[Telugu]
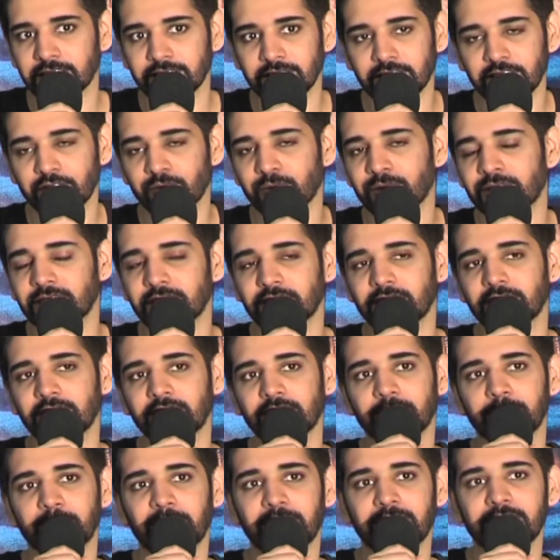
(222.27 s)
జశ్వంత్
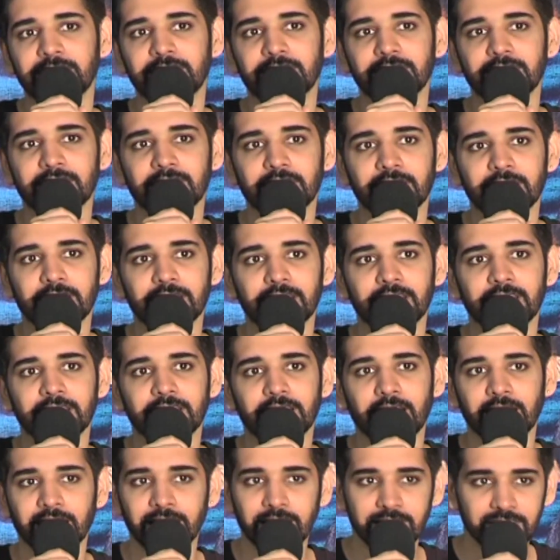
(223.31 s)
భరత్ గారిని
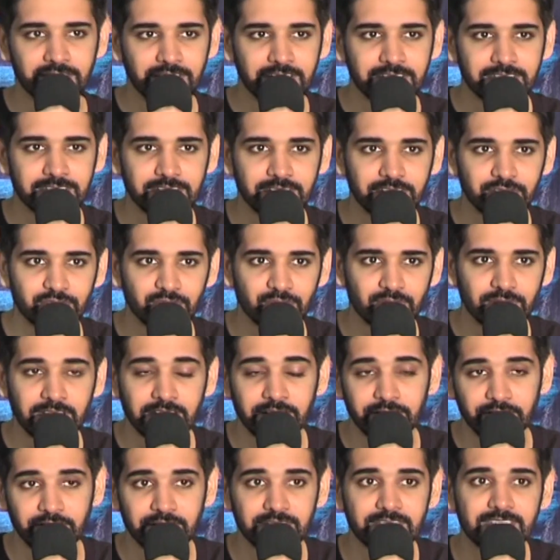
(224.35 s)
కంగ్రాచులేట్ చేస్తుంటే
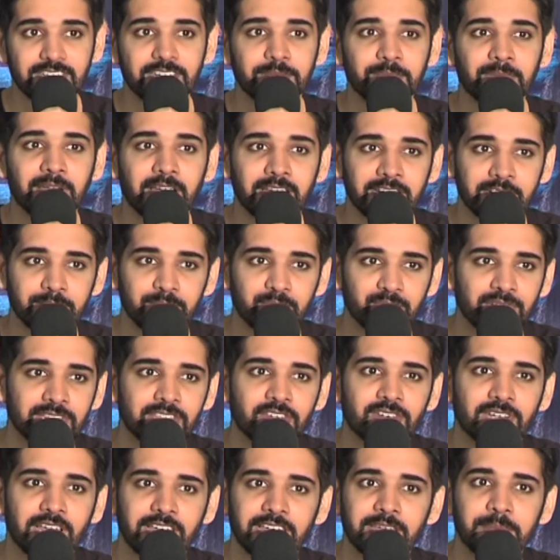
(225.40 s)
అండ్ ఫస్ట్ సినిమా
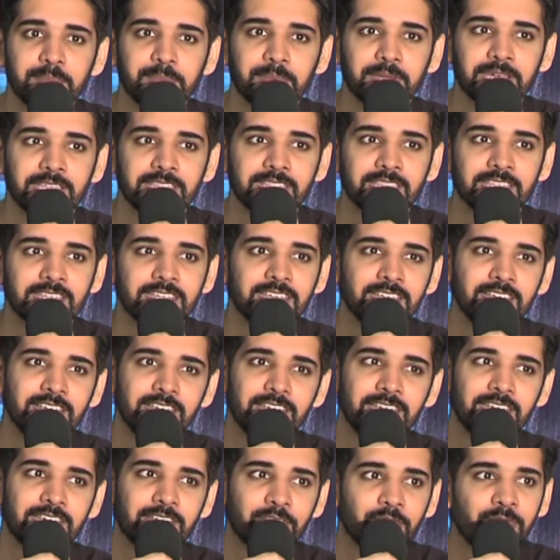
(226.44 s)
అన్నపూర్ణతో టైప్ అయింది
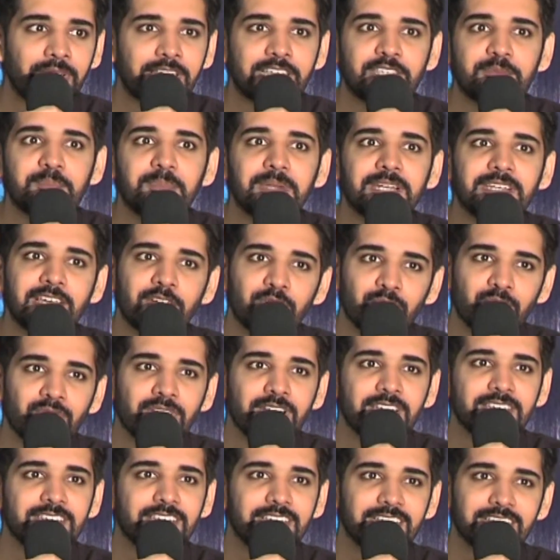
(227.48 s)
యూనో ఎక్స్పెక్ట్
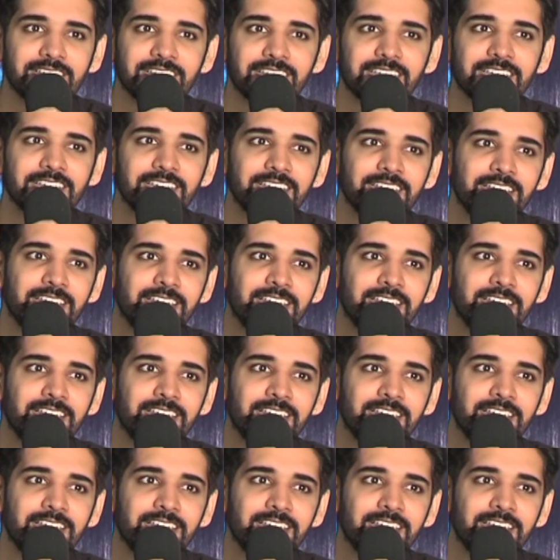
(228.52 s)
అవ్వకుండా జరిగినాయి